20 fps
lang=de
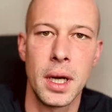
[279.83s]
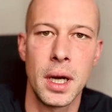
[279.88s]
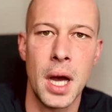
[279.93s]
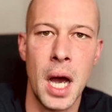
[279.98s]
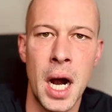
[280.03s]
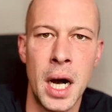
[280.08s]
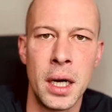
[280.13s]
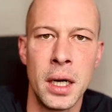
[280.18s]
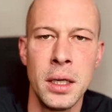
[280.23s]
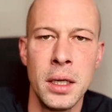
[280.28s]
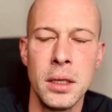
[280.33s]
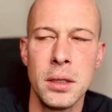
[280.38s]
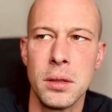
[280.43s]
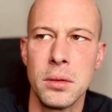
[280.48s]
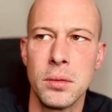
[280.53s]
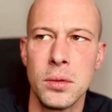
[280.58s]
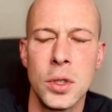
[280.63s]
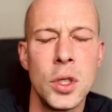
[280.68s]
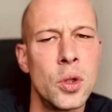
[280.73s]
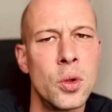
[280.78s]
alle,
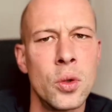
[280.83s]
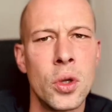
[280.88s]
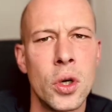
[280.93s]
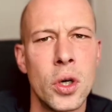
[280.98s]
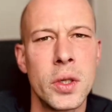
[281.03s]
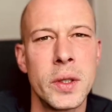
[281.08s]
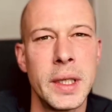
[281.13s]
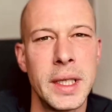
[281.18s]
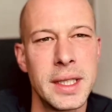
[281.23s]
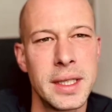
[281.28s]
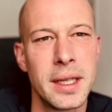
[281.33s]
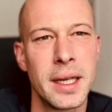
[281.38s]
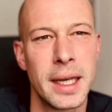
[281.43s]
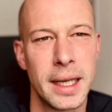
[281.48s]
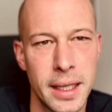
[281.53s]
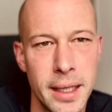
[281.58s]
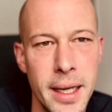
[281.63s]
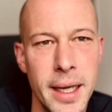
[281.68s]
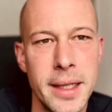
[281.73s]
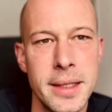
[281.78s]
die du noch nicht
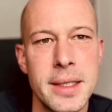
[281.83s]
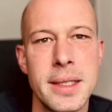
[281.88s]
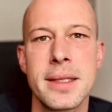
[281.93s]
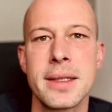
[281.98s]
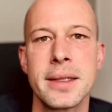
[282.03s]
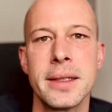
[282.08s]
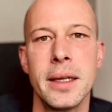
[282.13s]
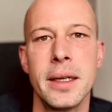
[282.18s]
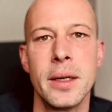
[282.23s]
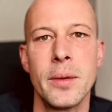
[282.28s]
kennst.